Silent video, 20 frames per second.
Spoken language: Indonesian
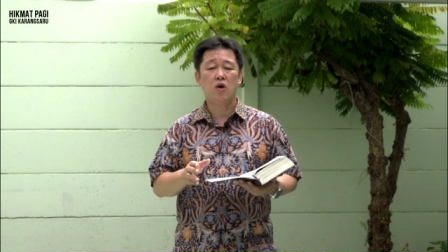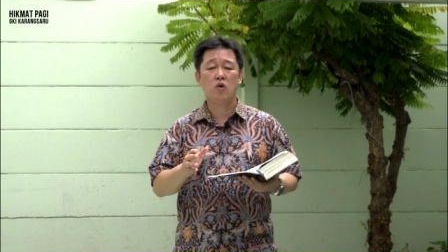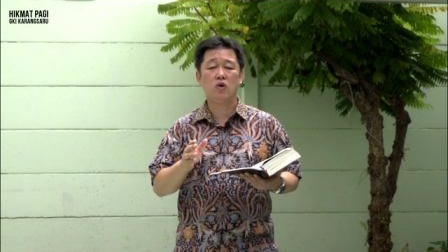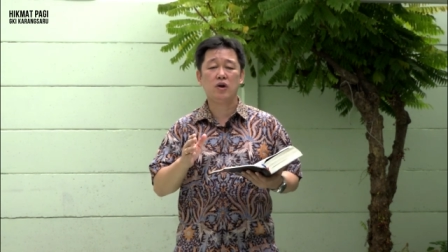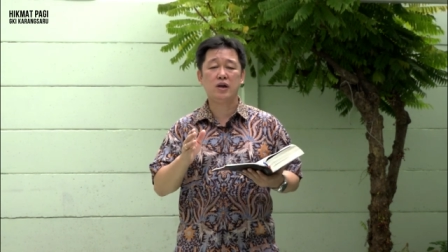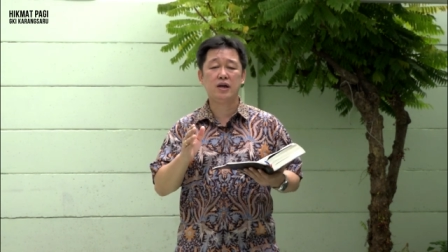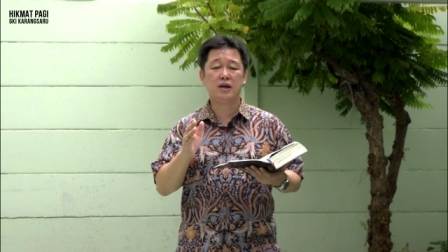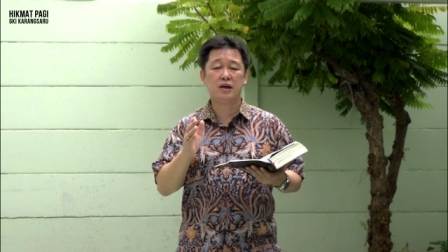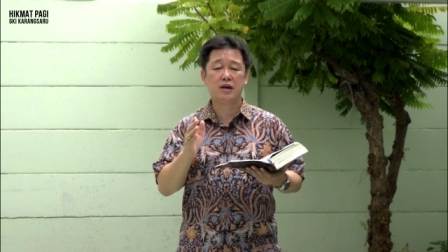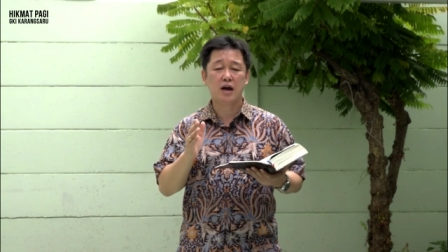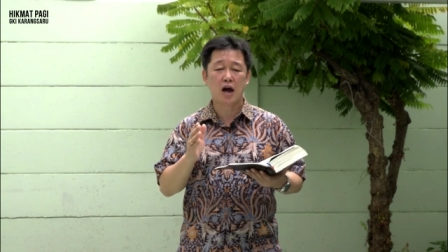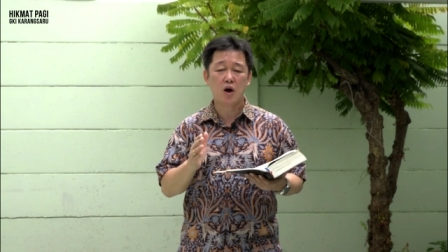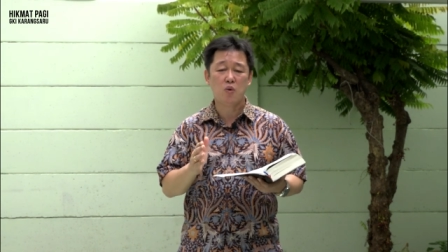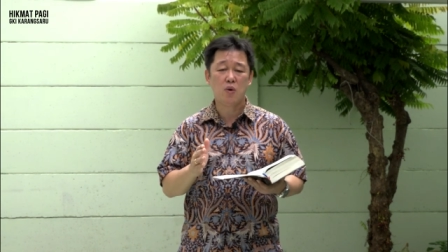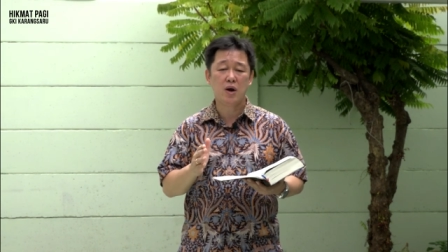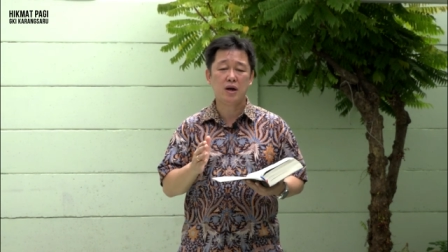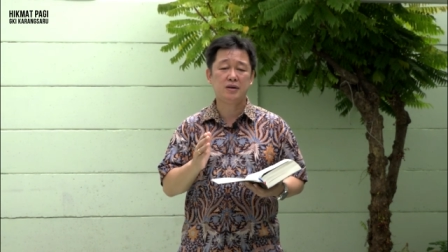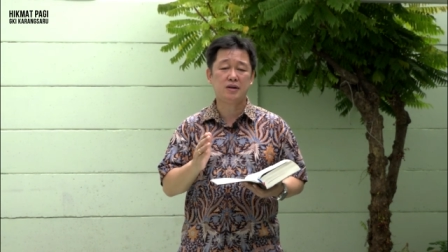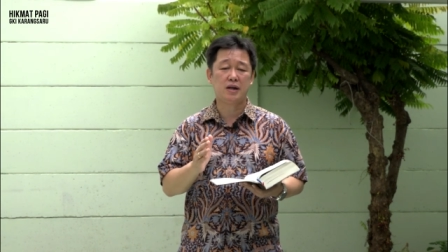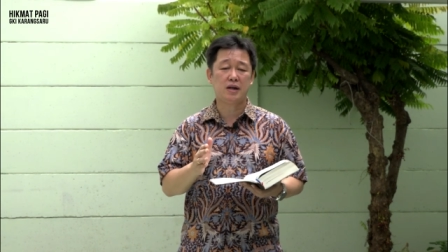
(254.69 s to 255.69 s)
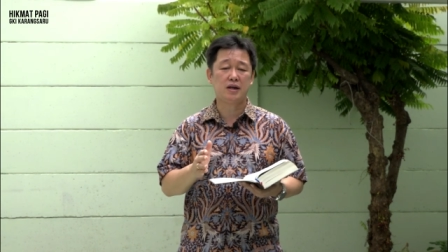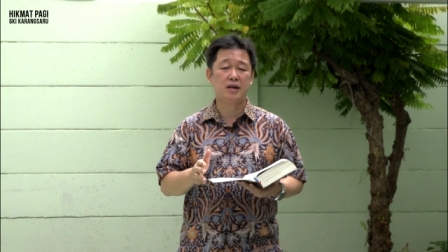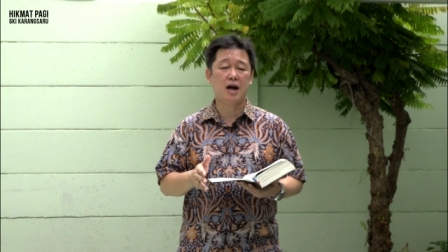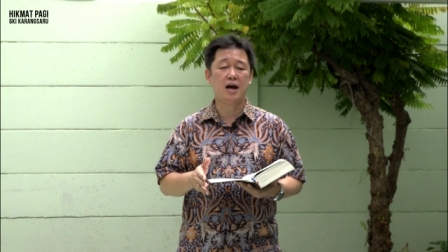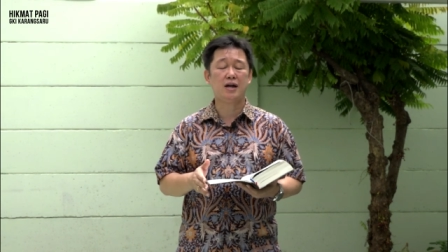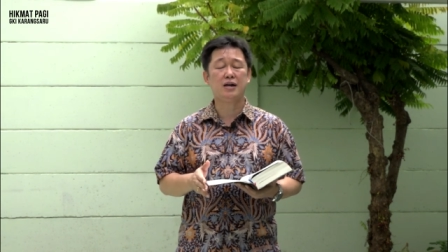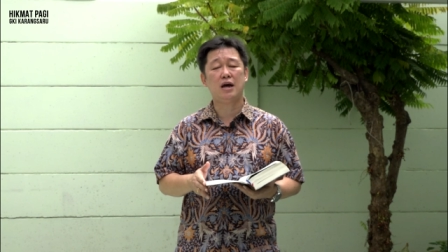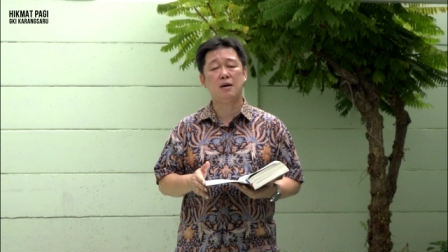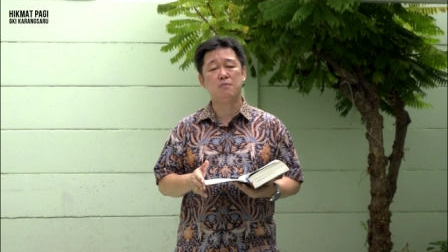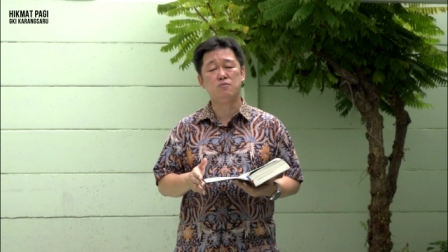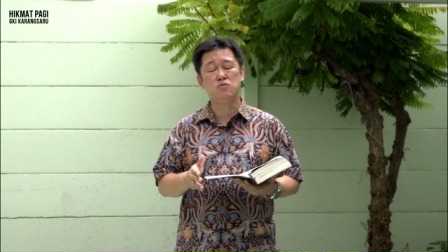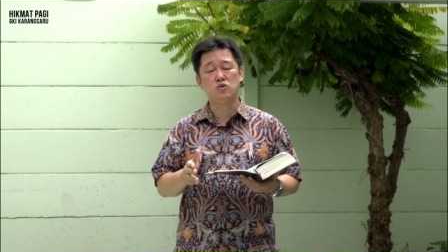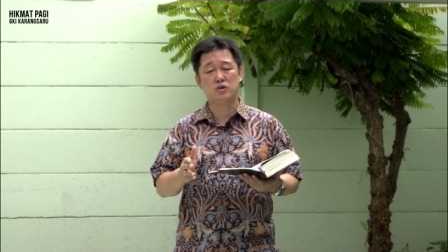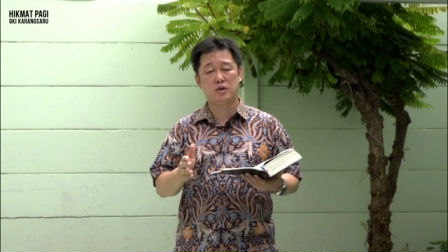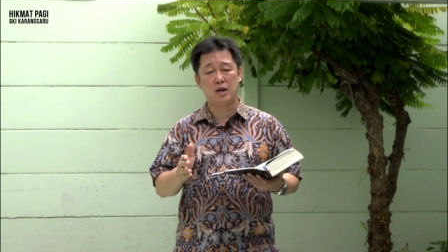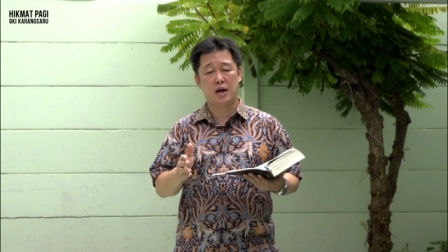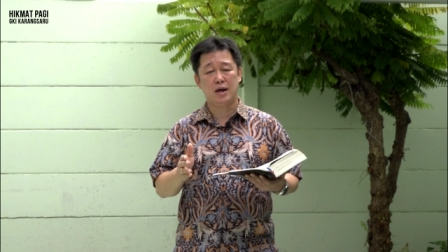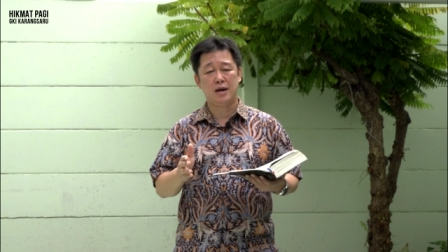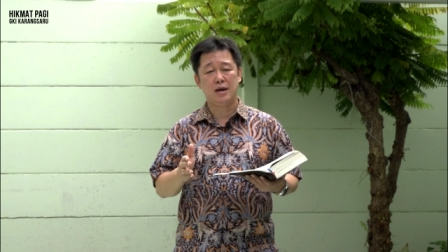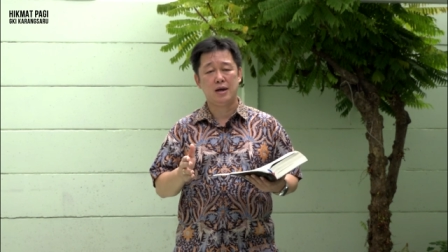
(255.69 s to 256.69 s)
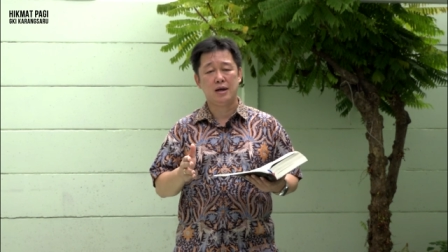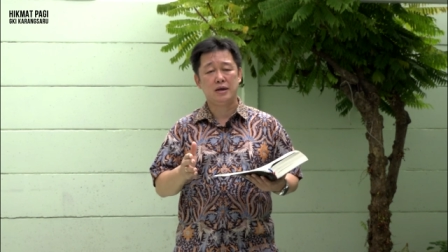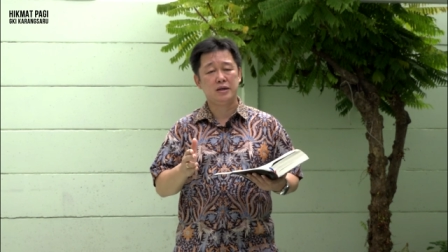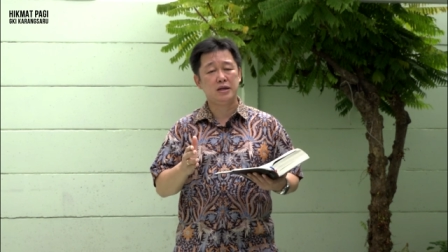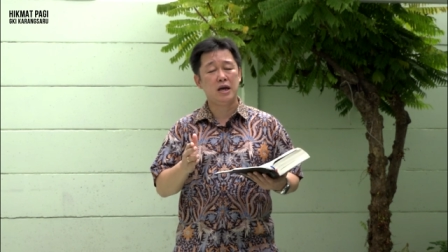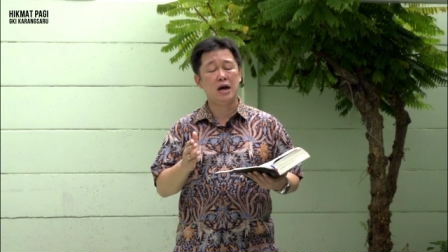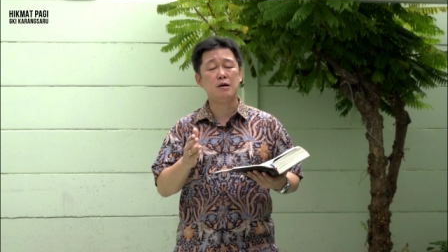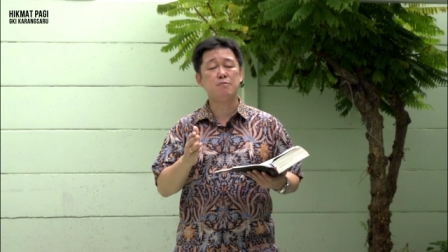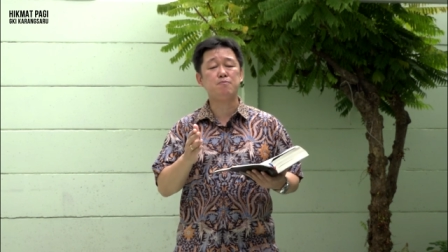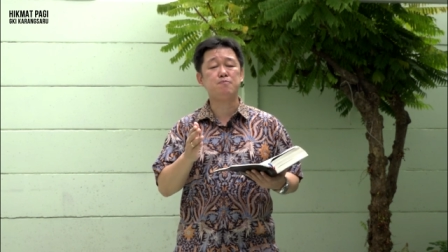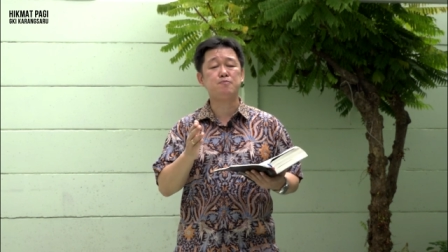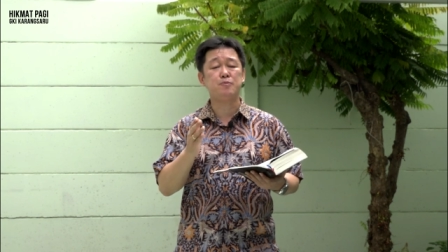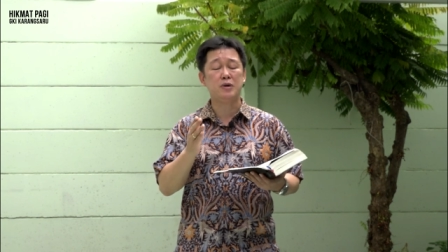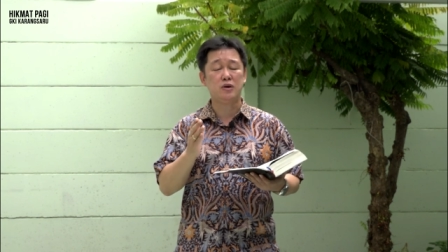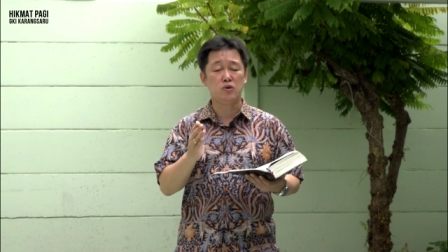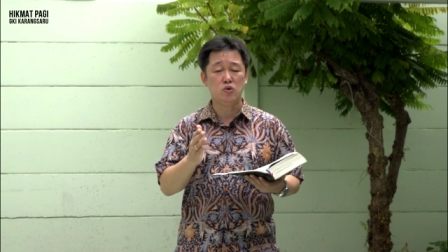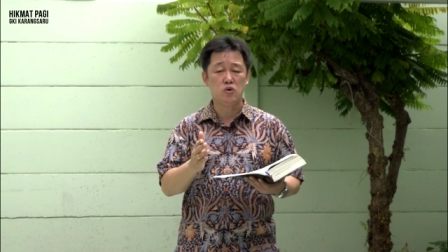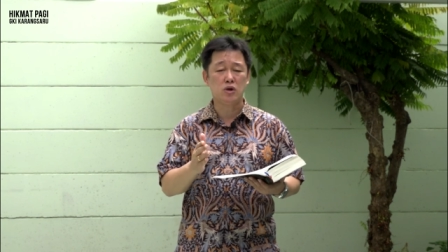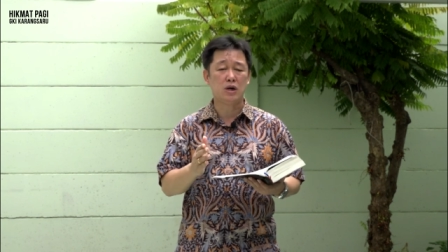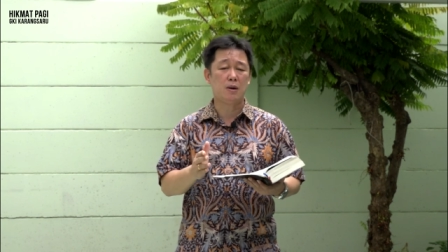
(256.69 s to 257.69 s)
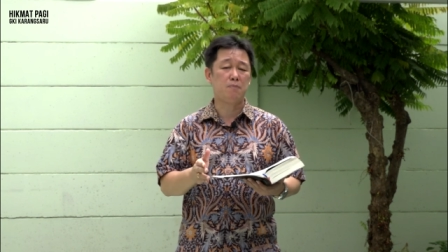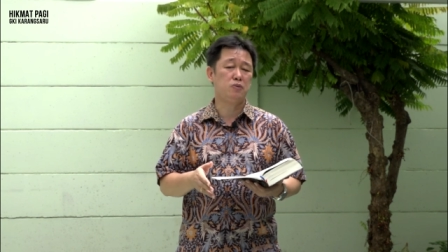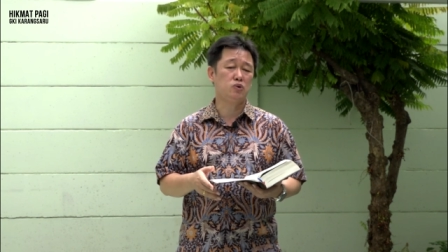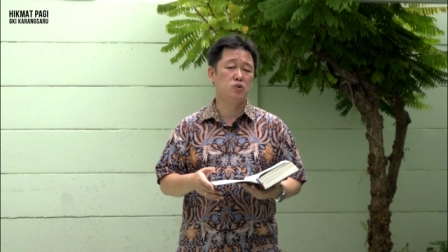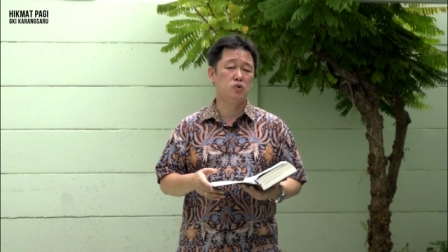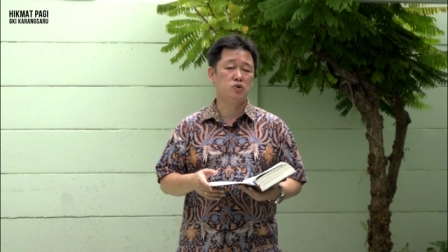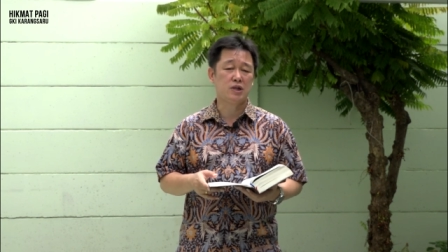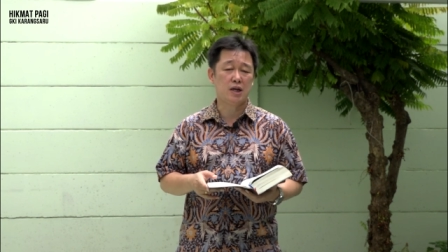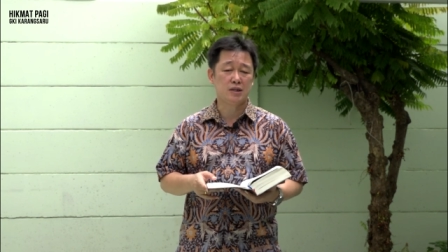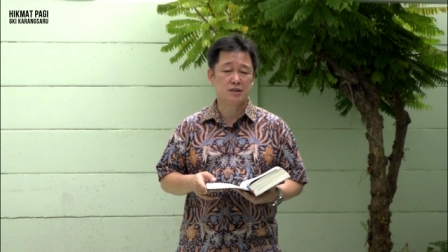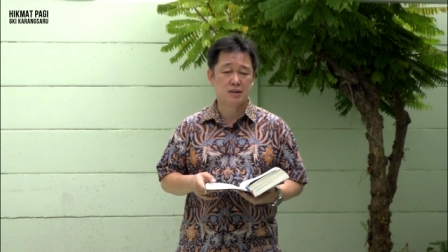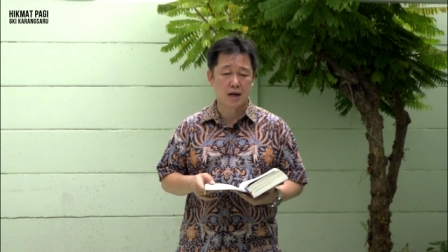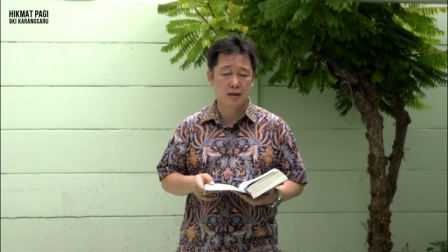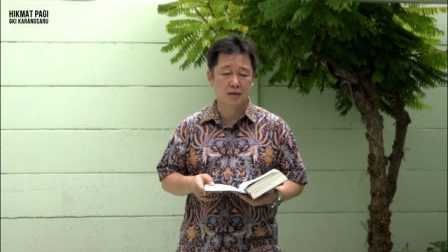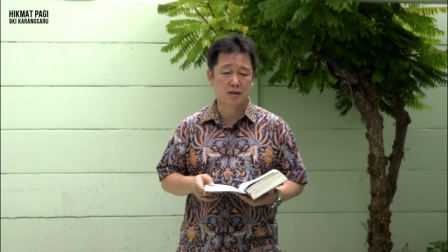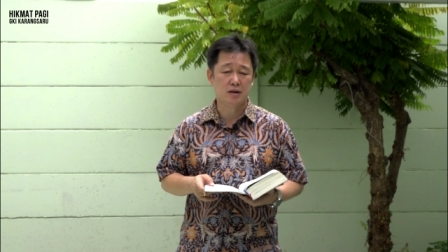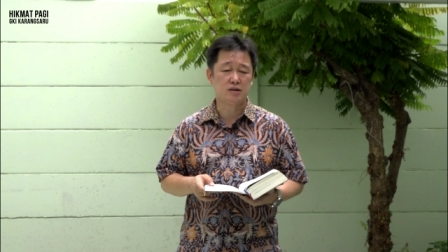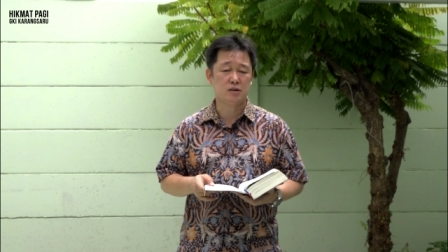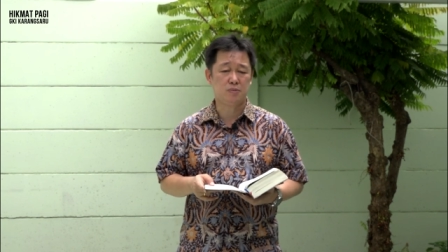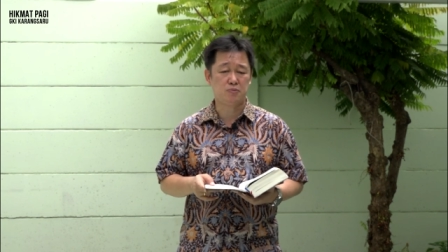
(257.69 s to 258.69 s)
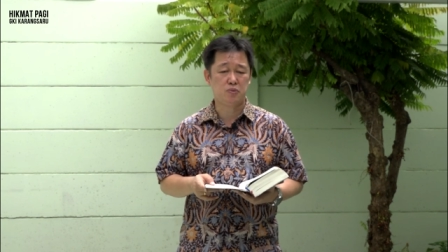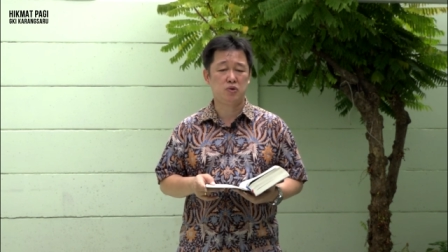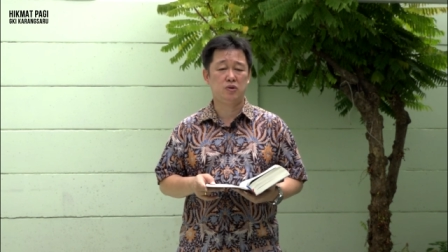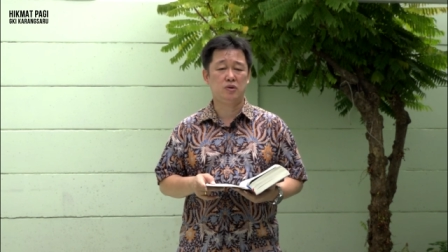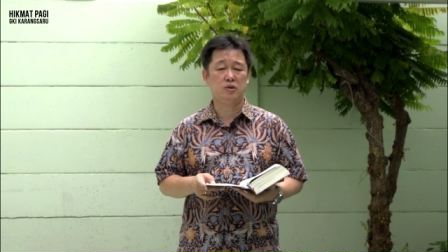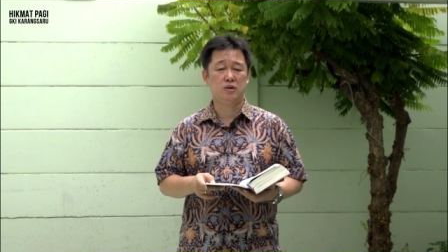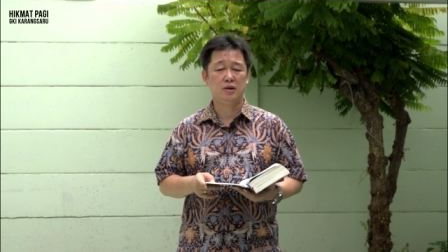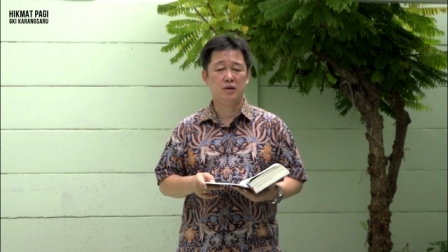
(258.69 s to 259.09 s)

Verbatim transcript: oleh kawan dari anak muda yang penuh keputusasaan tersebut.